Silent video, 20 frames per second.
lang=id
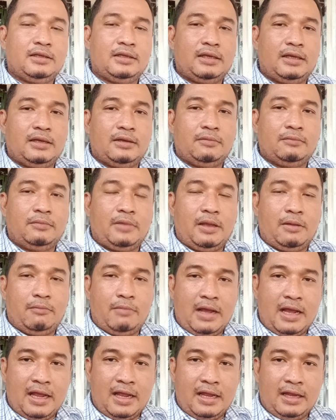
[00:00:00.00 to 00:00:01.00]
ya,
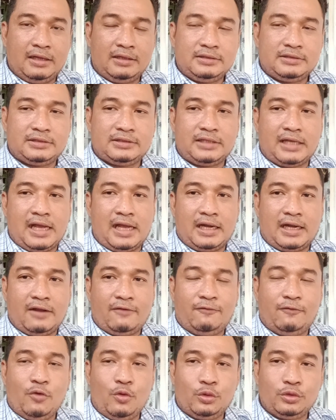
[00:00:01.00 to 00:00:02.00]
memang
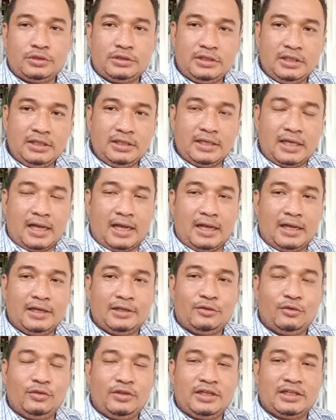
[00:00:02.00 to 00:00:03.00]
secara fungsinya
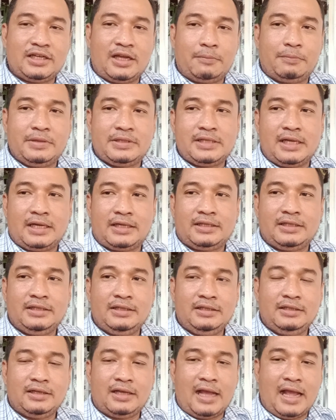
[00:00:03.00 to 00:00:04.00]
itu tidak bisa
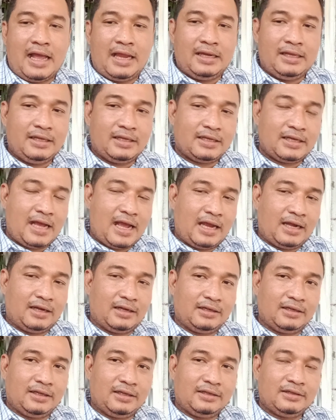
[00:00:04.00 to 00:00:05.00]
dialihkan
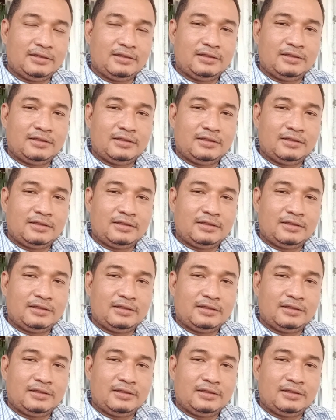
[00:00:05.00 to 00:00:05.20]
ya.